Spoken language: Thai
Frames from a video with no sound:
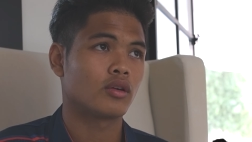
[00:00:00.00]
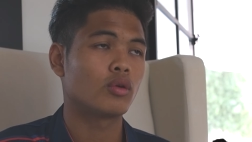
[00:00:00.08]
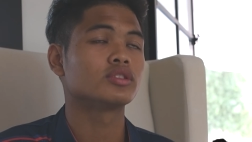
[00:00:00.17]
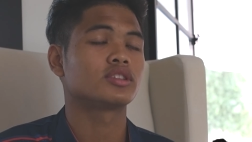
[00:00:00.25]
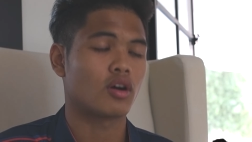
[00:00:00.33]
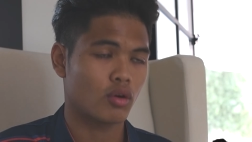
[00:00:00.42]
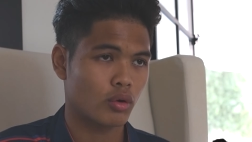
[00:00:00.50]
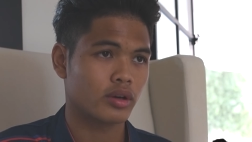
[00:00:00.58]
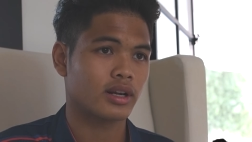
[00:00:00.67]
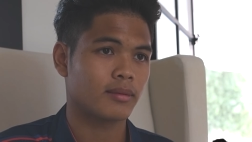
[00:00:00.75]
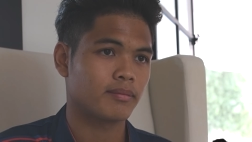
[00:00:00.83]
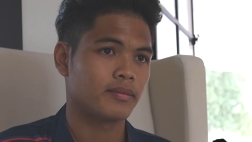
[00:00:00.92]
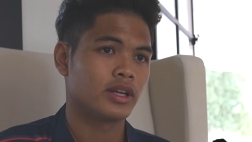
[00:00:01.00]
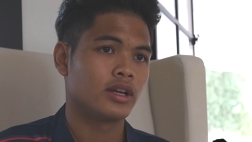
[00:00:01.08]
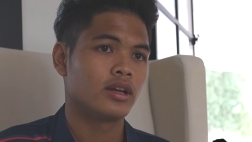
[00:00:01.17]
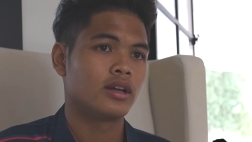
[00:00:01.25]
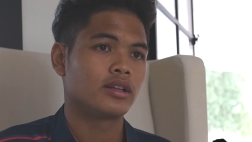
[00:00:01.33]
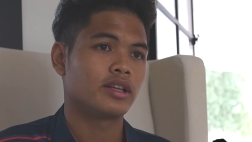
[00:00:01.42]
คนสองคนครับ
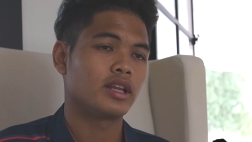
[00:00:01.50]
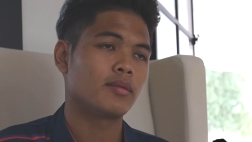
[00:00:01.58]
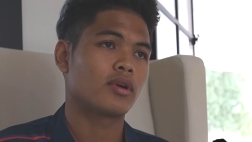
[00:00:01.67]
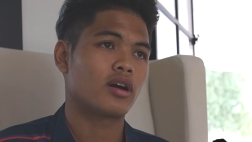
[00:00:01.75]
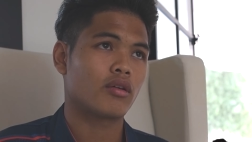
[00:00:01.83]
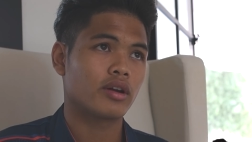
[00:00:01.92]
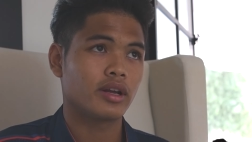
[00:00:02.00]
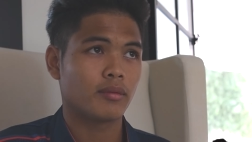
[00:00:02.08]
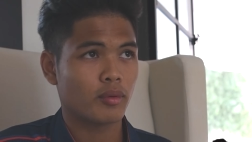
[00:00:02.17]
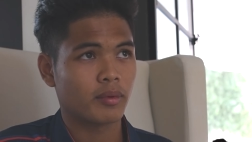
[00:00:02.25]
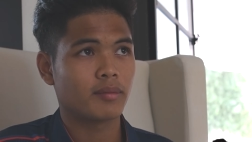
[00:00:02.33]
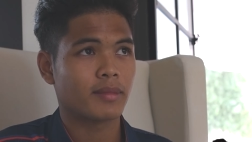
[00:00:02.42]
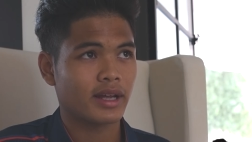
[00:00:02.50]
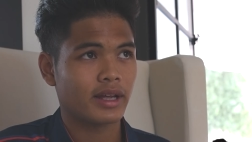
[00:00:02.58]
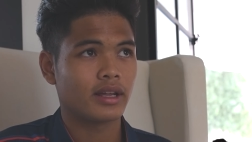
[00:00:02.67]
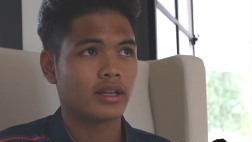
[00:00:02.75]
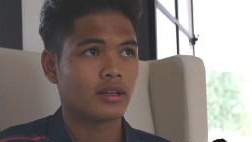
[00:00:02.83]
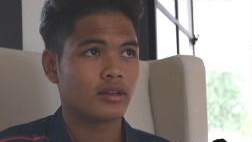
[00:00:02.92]
ทีนี้เขาก็ดึงผมขึ้นไป
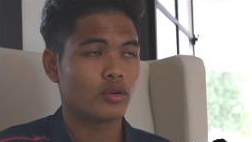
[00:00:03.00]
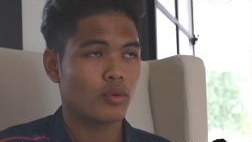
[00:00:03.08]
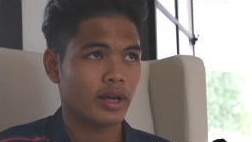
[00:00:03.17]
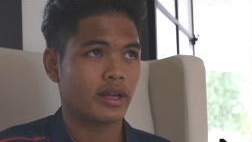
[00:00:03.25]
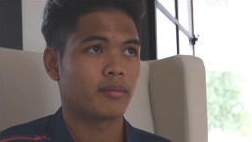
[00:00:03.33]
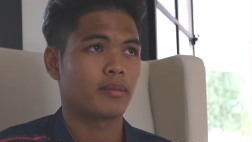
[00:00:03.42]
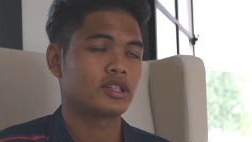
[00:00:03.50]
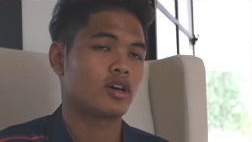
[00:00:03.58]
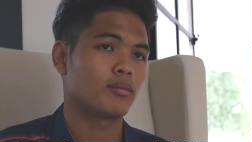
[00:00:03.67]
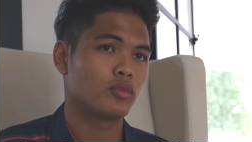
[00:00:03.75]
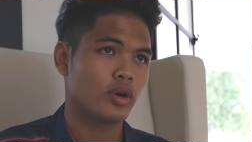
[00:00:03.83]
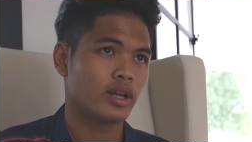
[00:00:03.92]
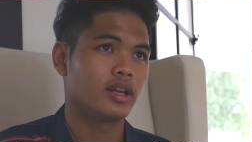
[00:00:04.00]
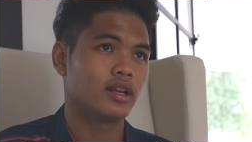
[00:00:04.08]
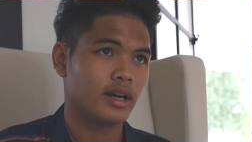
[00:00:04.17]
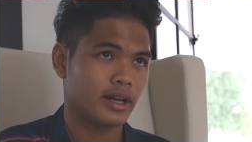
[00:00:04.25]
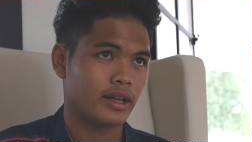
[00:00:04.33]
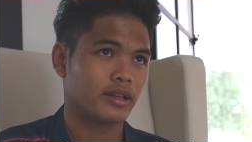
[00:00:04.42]
ด้วยไปซ้อมด้วย
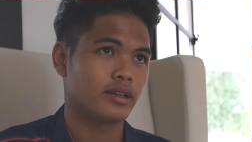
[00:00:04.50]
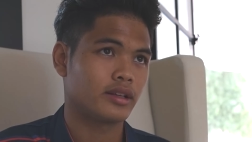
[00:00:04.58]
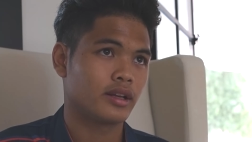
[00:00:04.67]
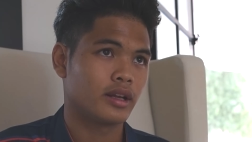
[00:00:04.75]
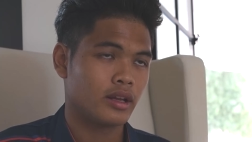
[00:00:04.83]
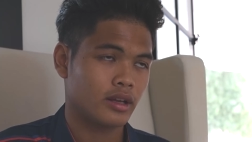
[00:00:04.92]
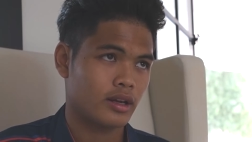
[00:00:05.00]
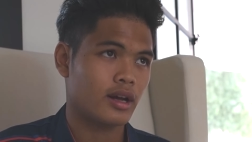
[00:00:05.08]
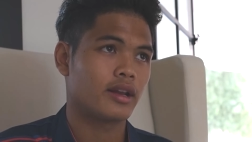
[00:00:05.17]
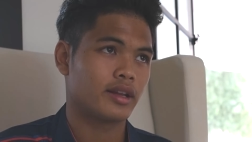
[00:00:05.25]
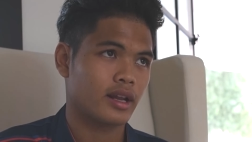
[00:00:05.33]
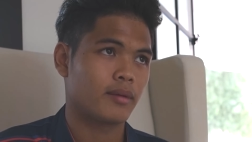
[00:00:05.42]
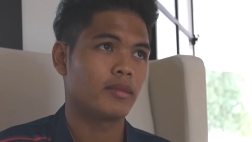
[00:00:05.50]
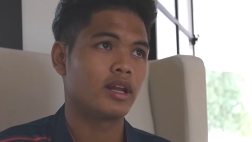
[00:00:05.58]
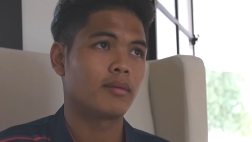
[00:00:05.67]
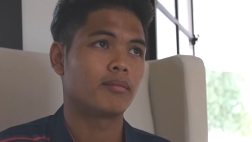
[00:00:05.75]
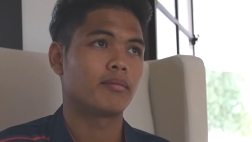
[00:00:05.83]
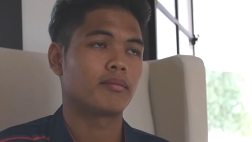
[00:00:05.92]
เรื่อยๆ ก็เนี่ยครับ
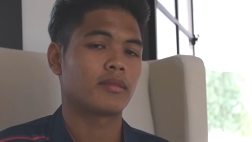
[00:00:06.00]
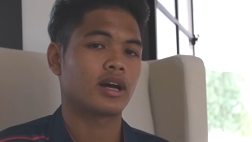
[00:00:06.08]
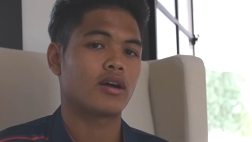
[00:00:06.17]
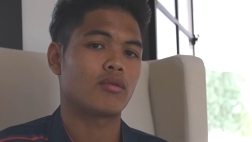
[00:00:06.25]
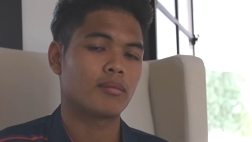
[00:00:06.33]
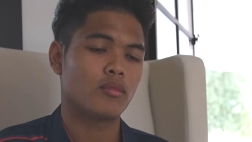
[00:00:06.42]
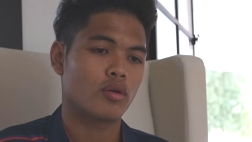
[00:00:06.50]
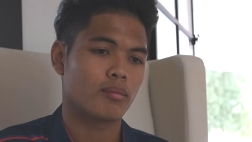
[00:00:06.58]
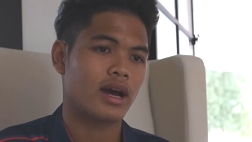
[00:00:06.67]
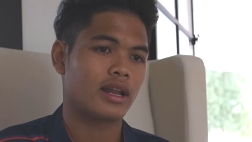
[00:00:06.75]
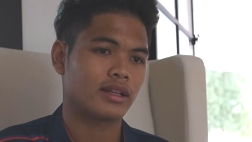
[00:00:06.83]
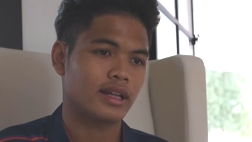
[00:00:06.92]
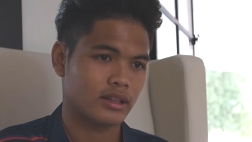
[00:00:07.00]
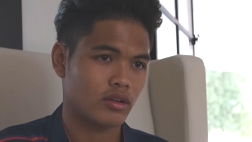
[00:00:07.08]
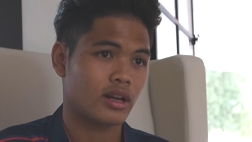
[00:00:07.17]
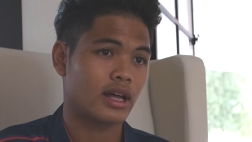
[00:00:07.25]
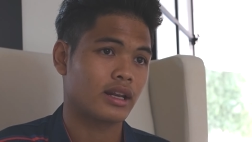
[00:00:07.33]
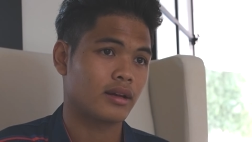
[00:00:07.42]
เริ่มเข้าวัดโบสถ์มาตั้งแต่ตอ
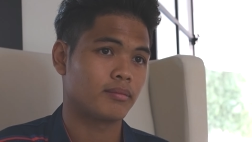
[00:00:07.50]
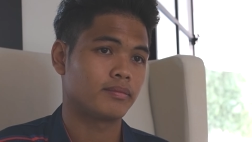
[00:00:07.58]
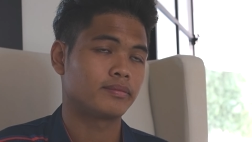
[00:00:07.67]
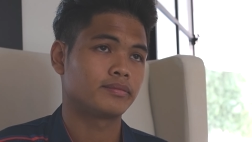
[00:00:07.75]
นนั้นครับ